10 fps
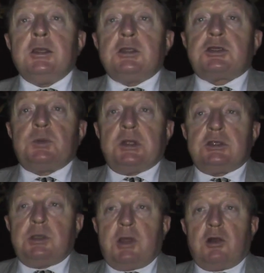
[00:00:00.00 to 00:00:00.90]
i czy
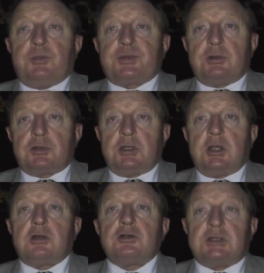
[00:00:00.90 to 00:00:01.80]
będzie miało
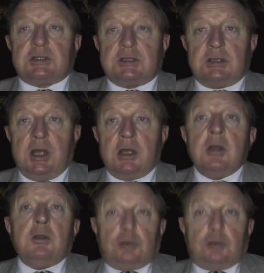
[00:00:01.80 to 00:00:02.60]
przełożenie korzystne.